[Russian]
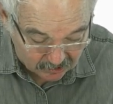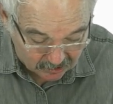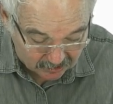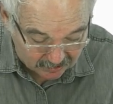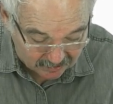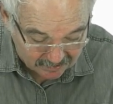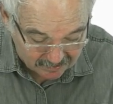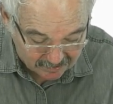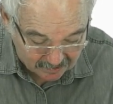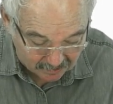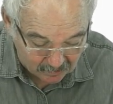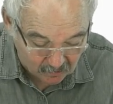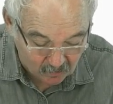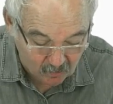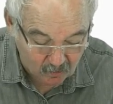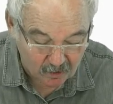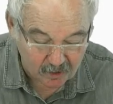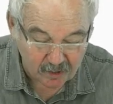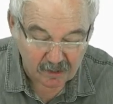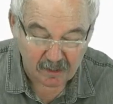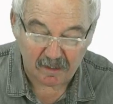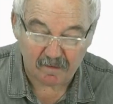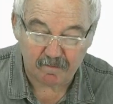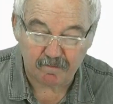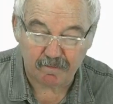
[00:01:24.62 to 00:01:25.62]
через
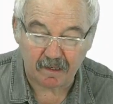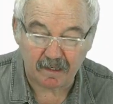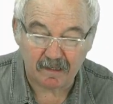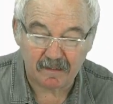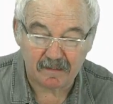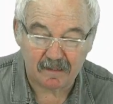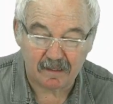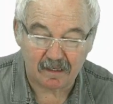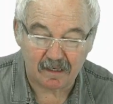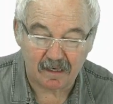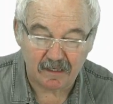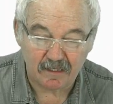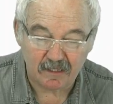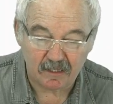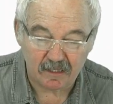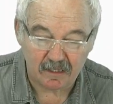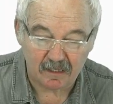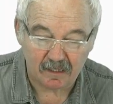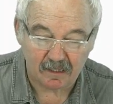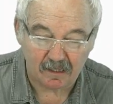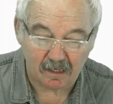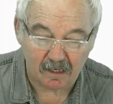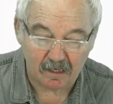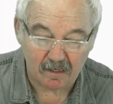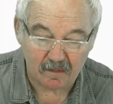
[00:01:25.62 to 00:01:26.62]
окошко
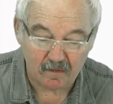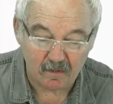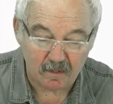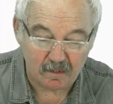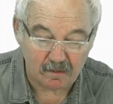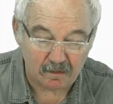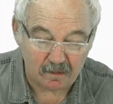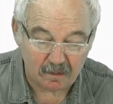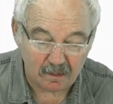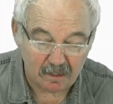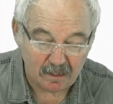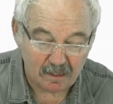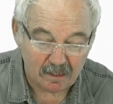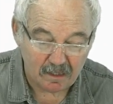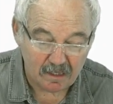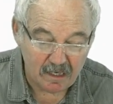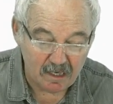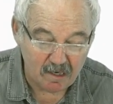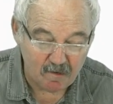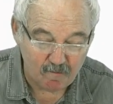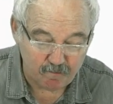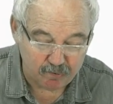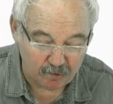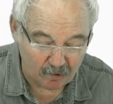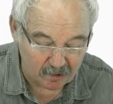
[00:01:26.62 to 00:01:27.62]
прозрачное он
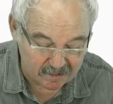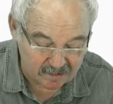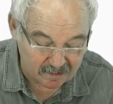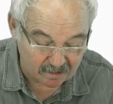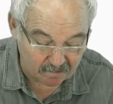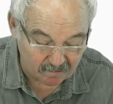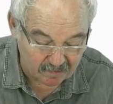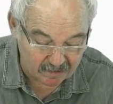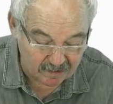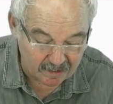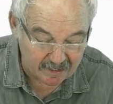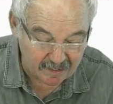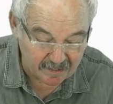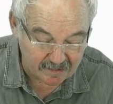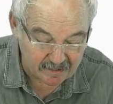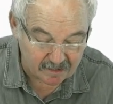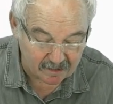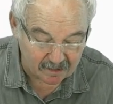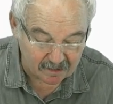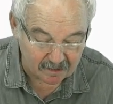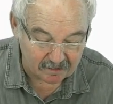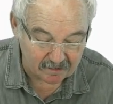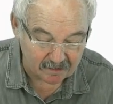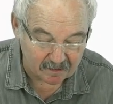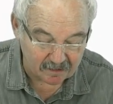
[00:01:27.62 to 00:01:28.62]
импульсом
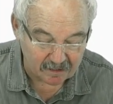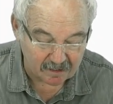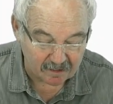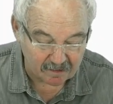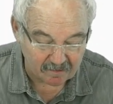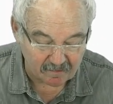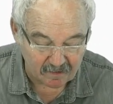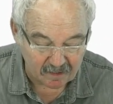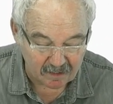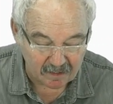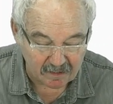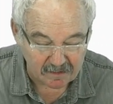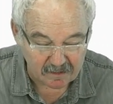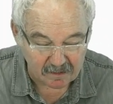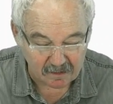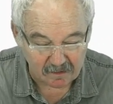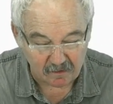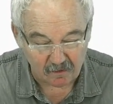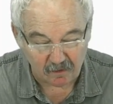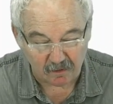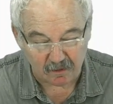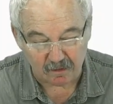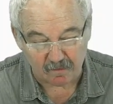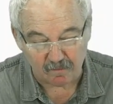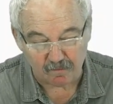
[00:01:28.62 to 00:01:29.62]
лазера нагревался
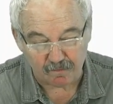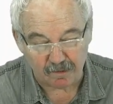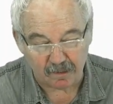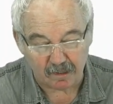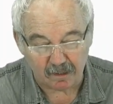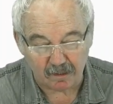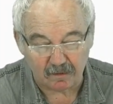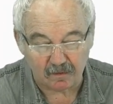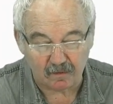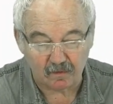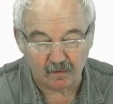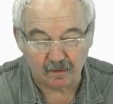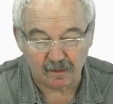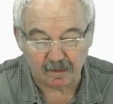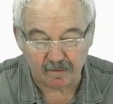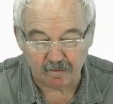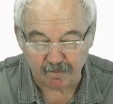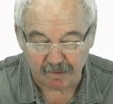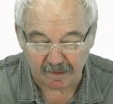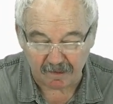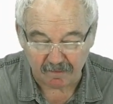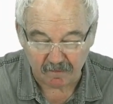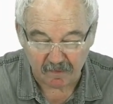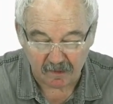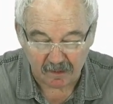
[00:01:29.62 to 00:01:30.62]
до температуры
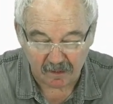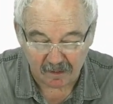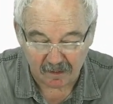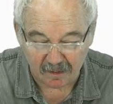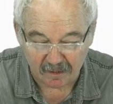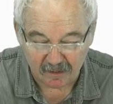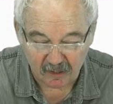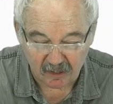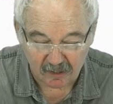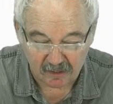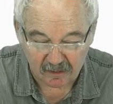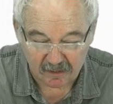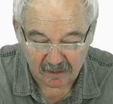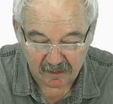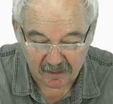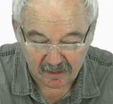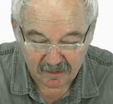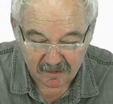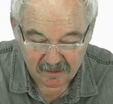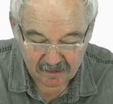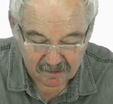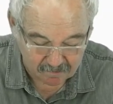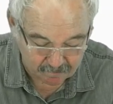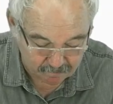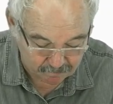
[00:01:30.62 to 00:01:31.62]
примерно
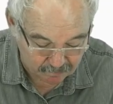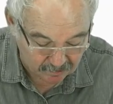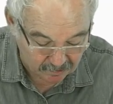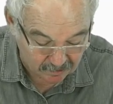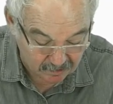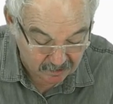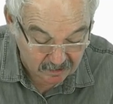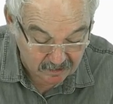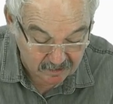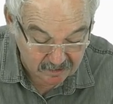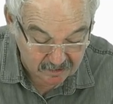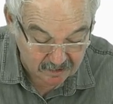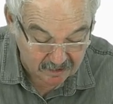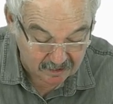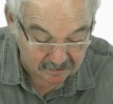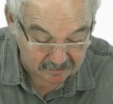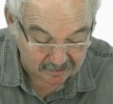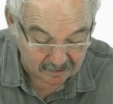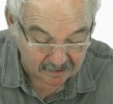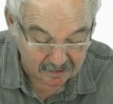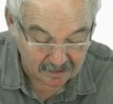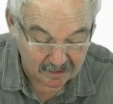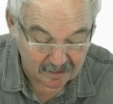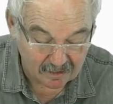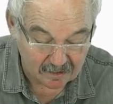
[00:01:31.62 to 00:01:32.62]
450
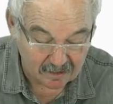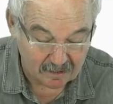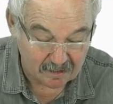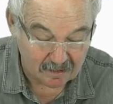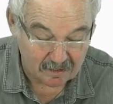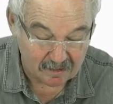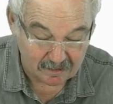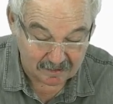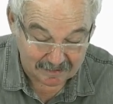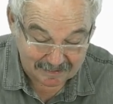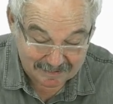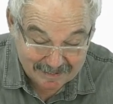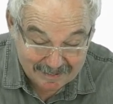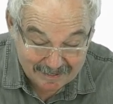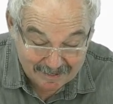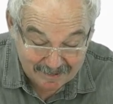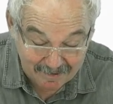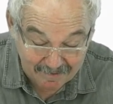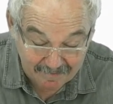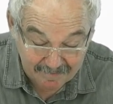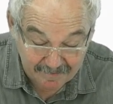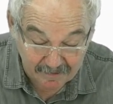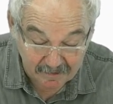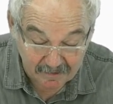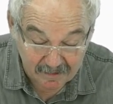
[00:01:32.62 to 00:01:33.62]

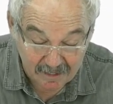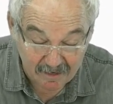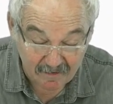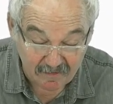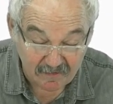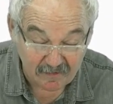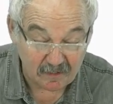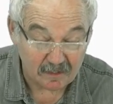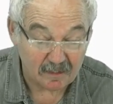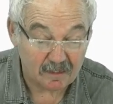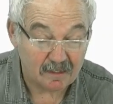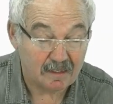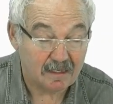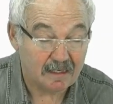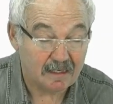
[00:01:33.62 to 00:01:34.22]
кельвинов –